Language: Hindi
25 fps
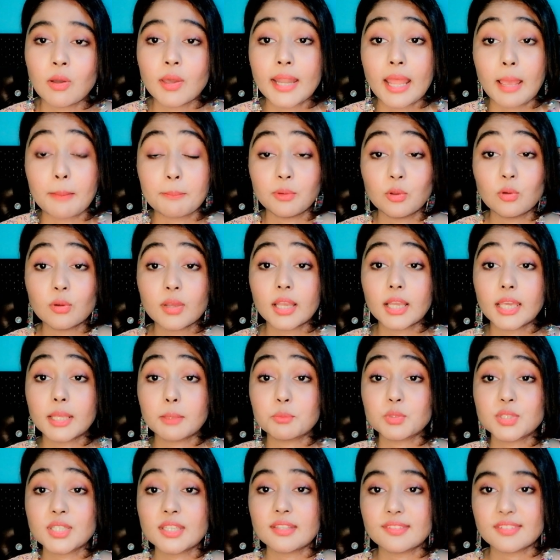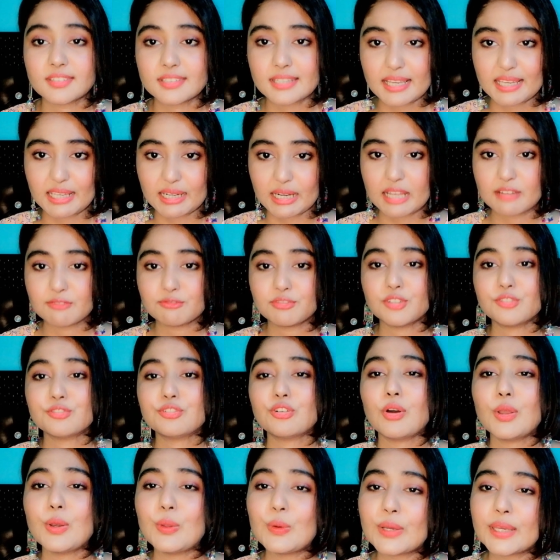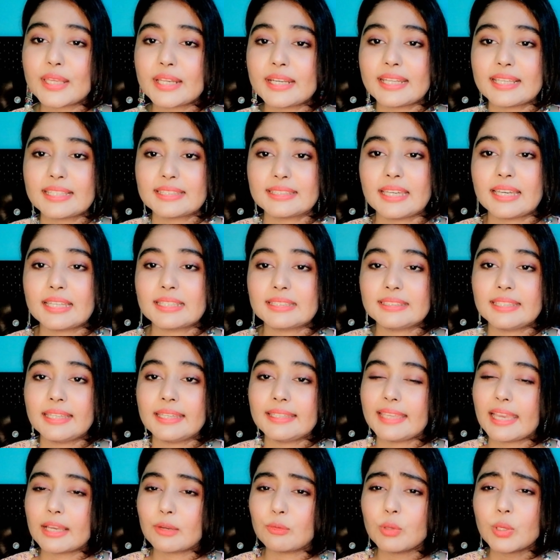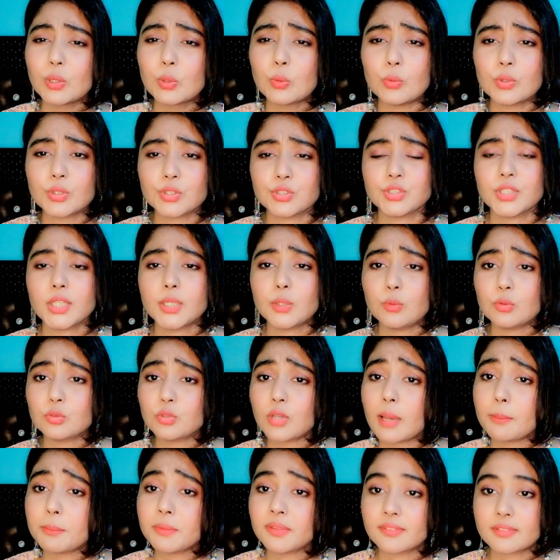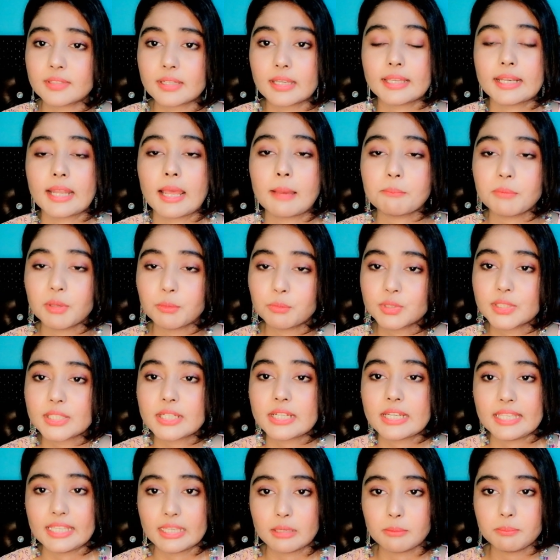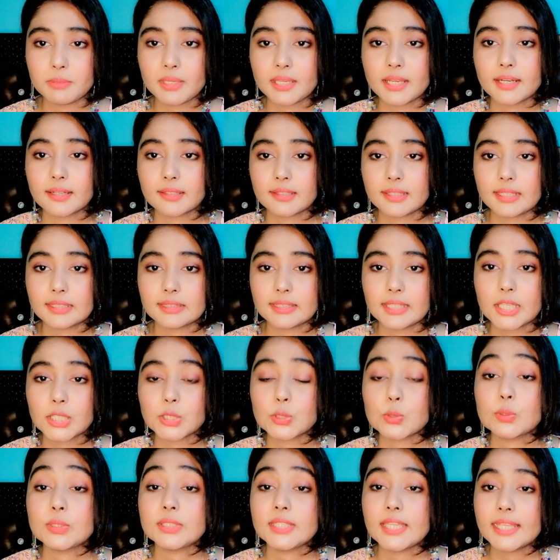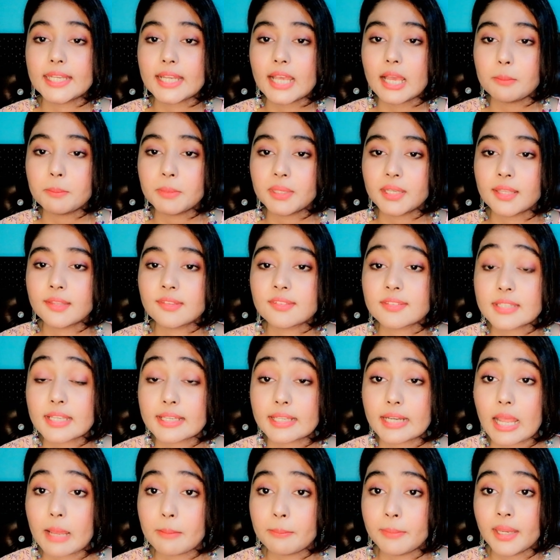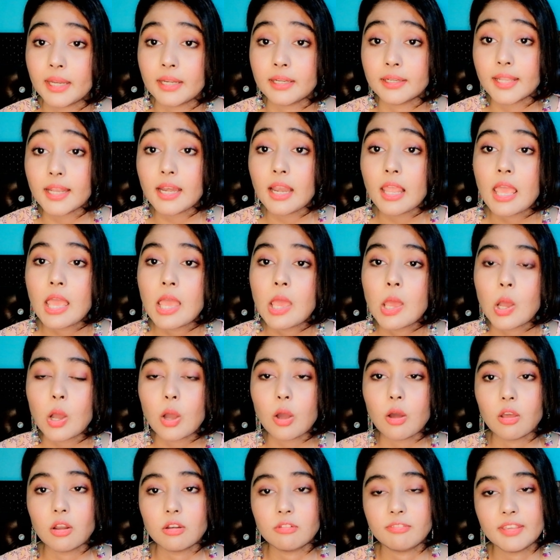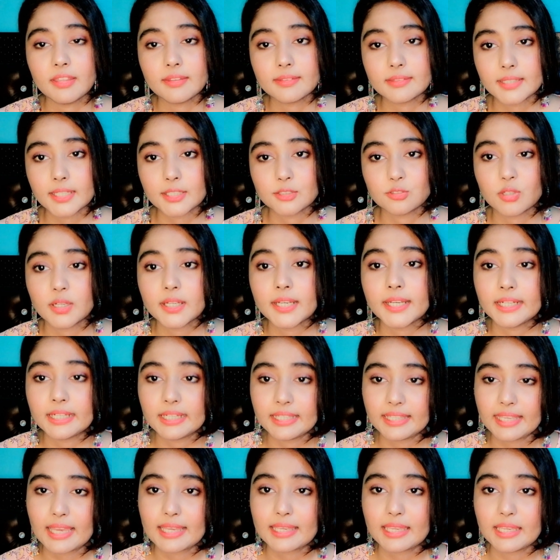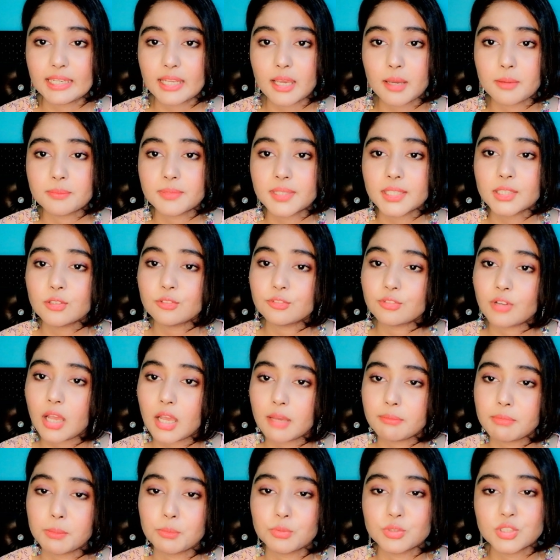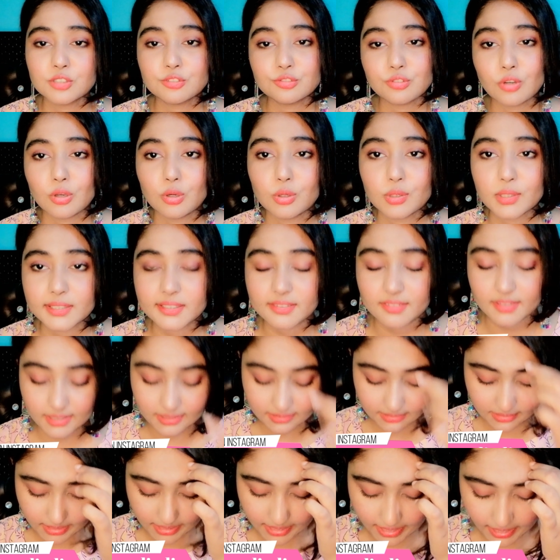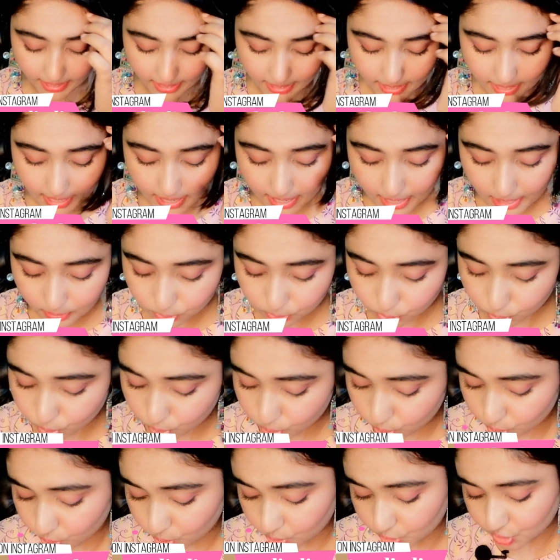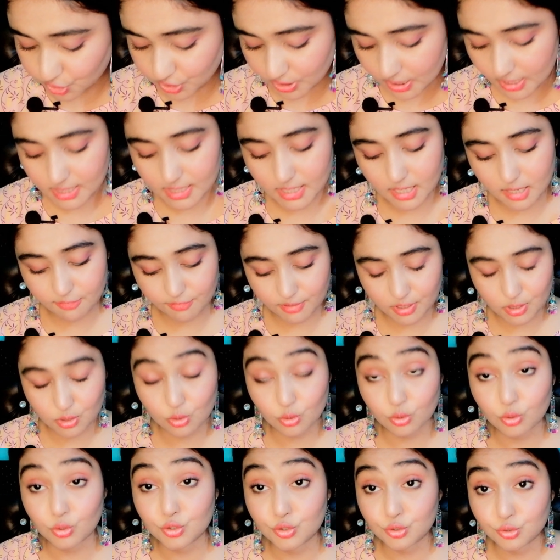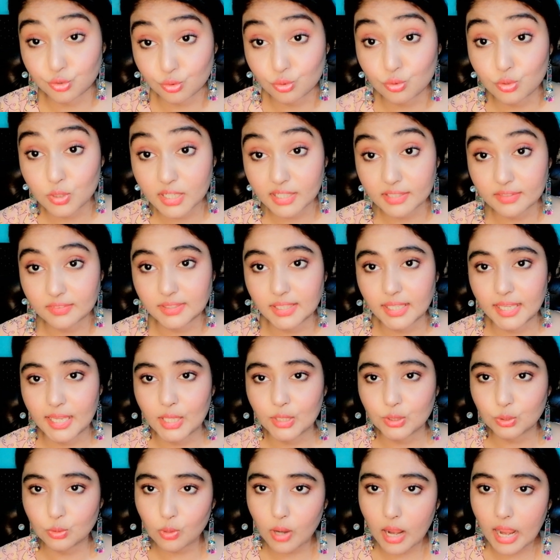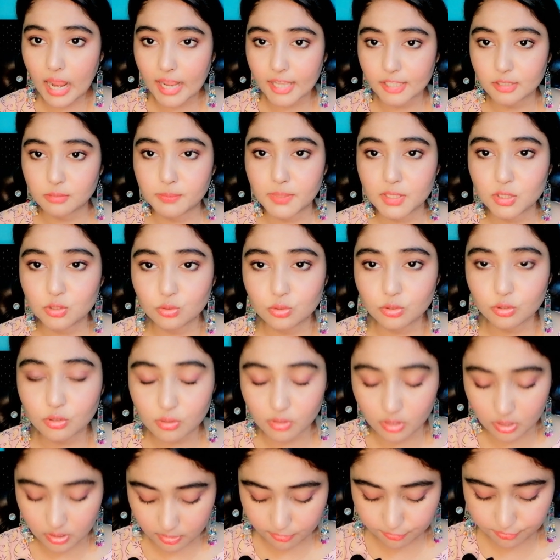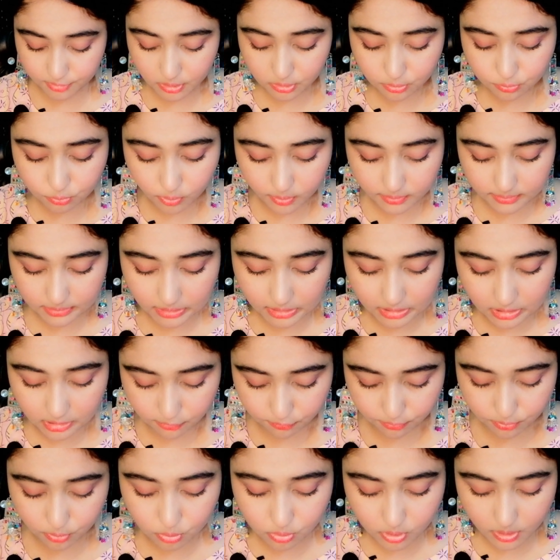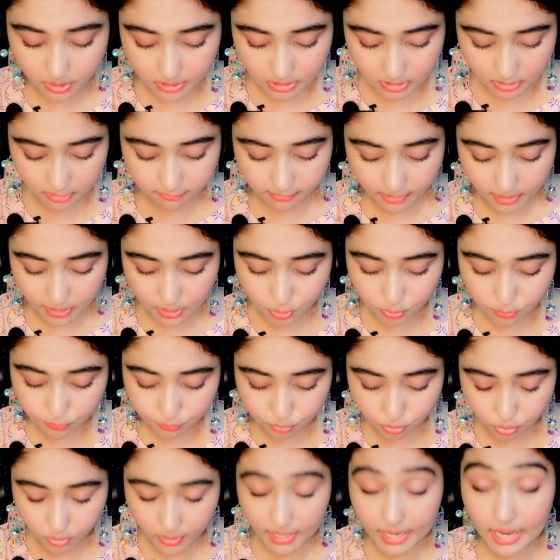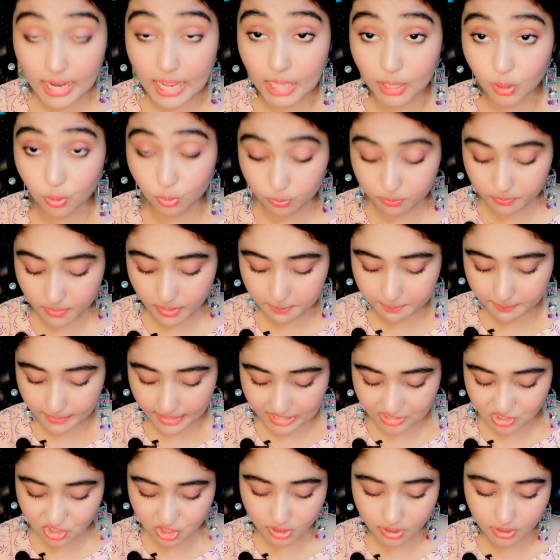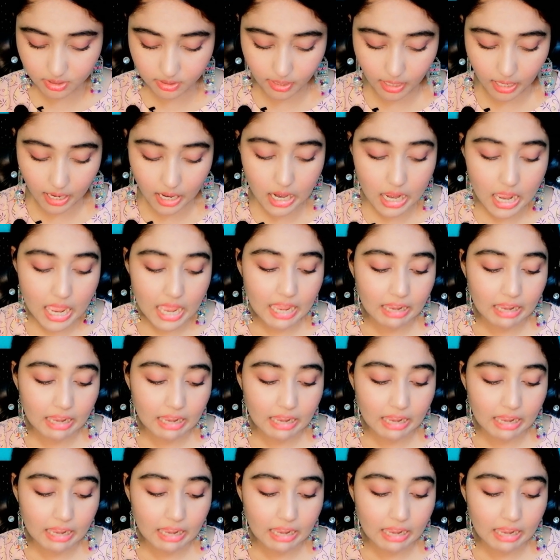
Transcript: और आप लोग अगर मुझे इंस्टाग्राम पर फॉलो करना चाहते हैं या कोई क्वेश्चन हो तो आप इंस्टाग्राम पर मुझे डी भी कर सकते हैं तो ये रहा मेरा इंस्टाग्राम हैंडल ऑलवेज नेचुरल इंडिया के नाम से तो वहाँ भी मुझे फॉलो कर सकते हैं तो चलिए वीडियो को शुरू करते हैं तो आज मैं जो फेस वॉश का रिव्यू करने वाली हूँ वो है अरोमा मैजिक का